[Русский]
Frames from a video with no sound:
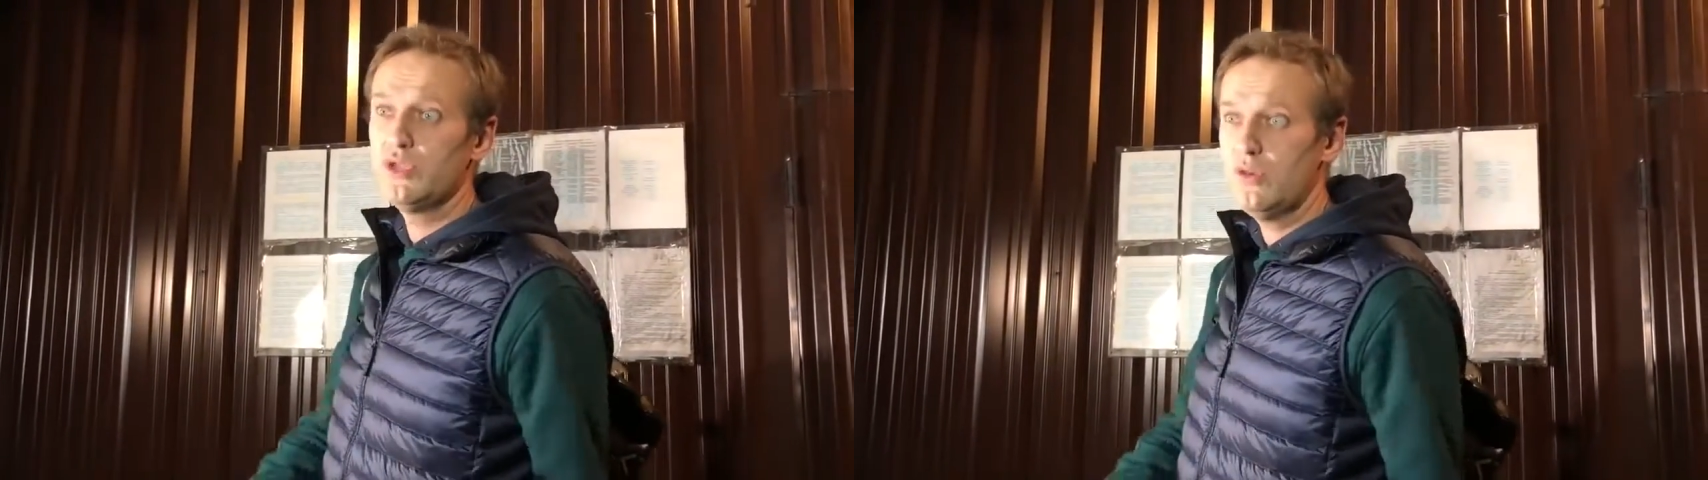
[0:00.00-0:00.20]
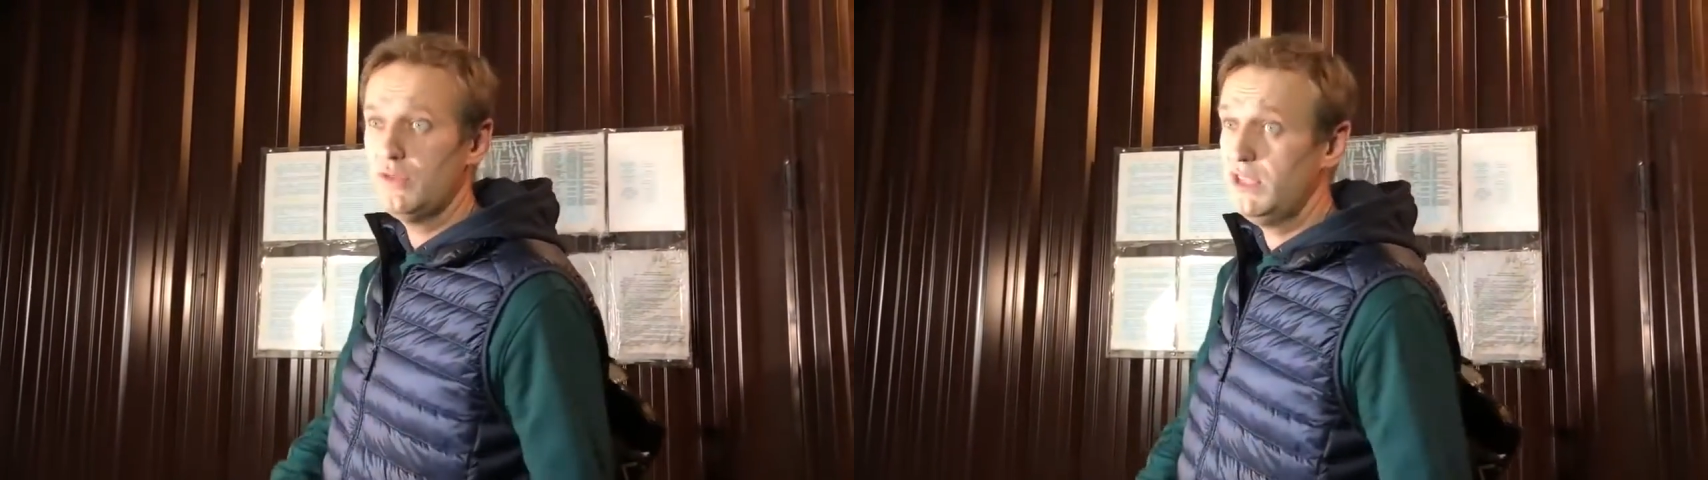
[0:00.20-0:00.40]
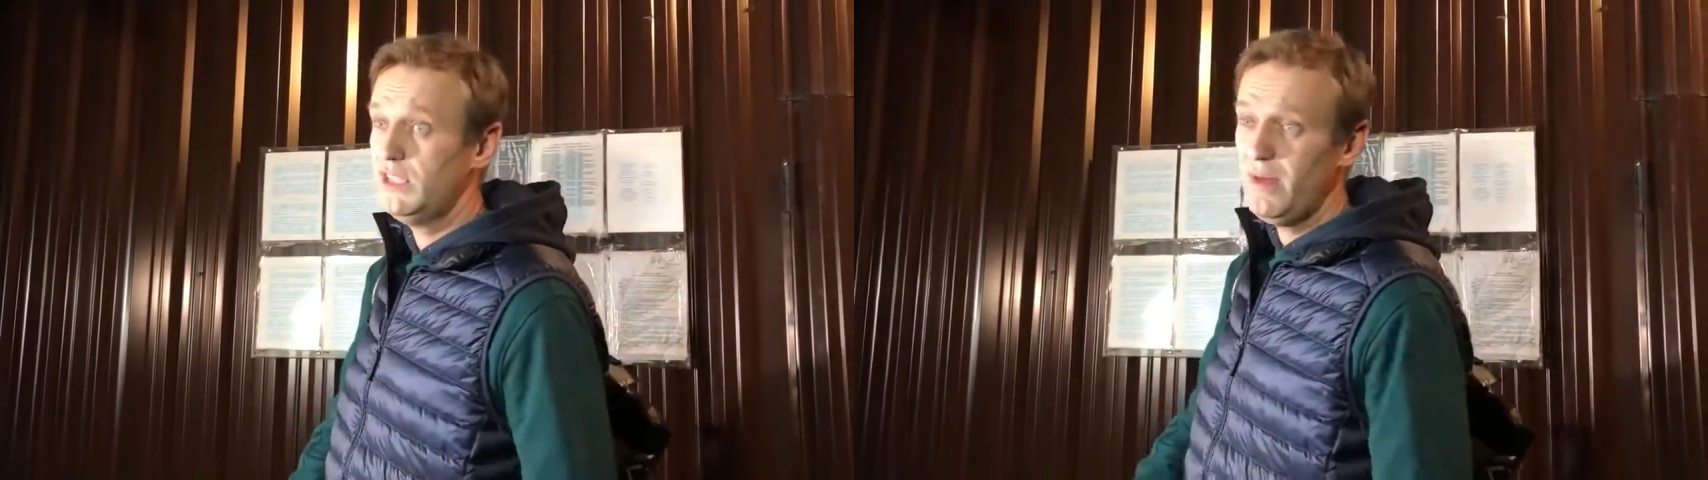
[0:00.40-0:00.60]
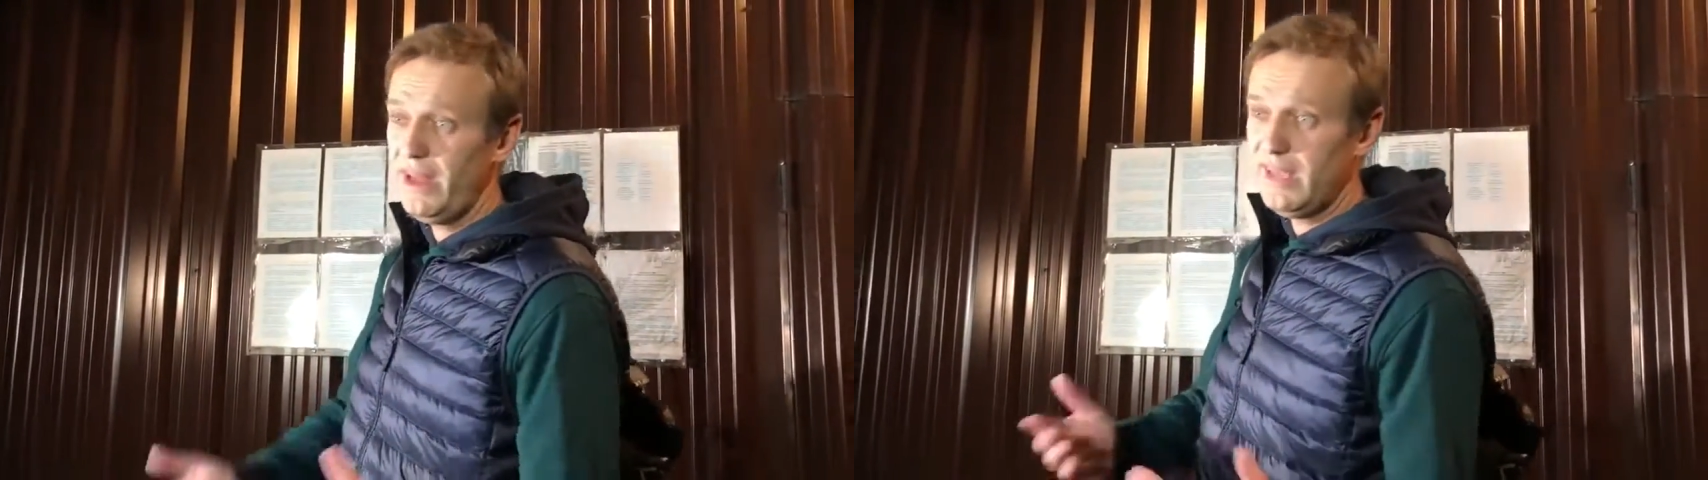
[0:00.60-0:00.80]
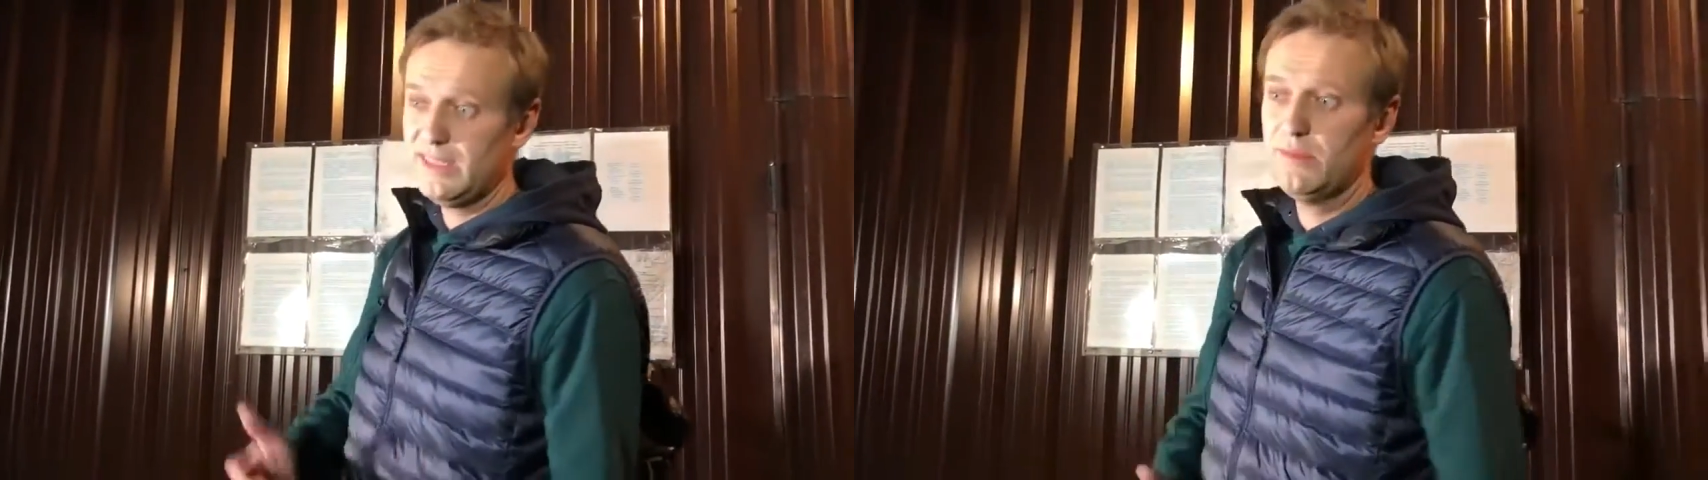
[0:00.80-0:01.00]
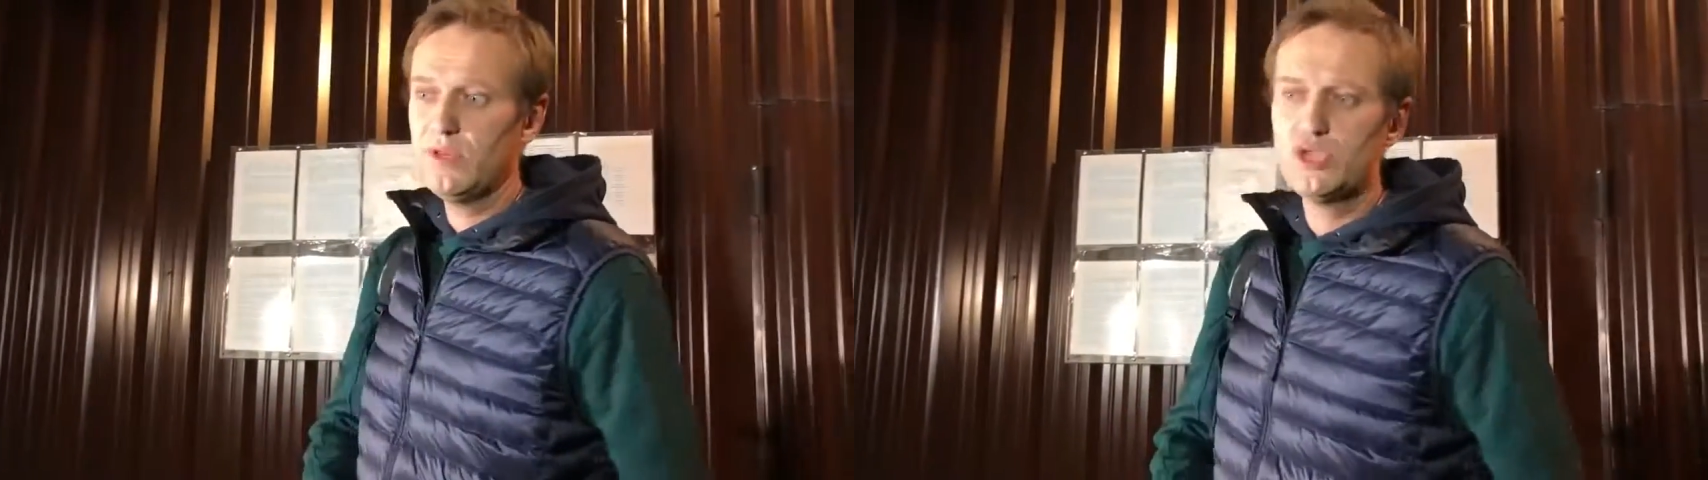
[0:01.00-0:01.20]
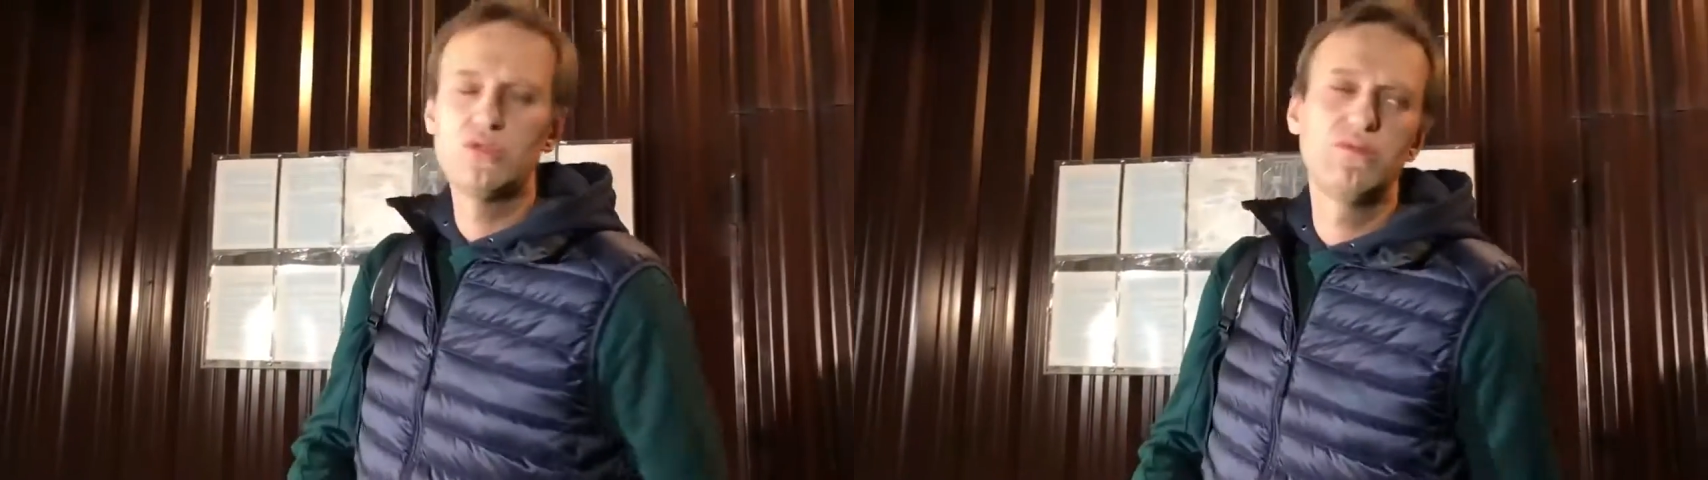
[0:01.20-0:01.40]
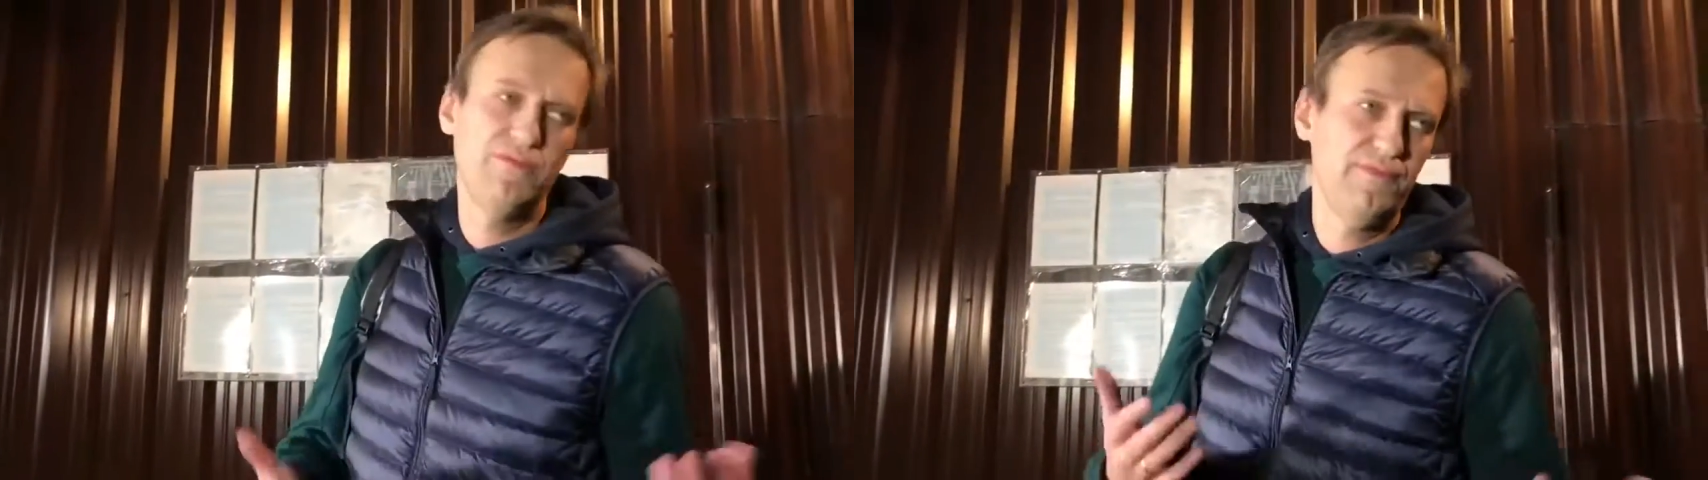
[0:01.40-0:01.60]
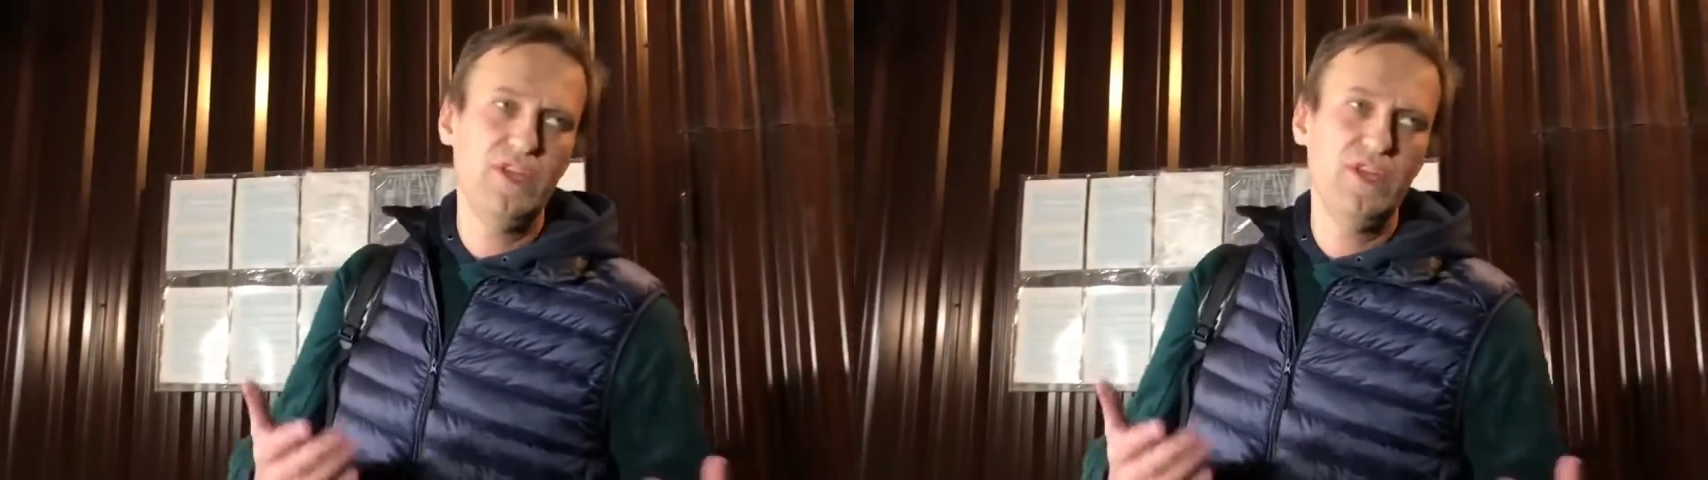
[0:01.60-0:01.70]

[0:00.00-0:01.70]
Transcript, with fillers: что вот этими арестами, что,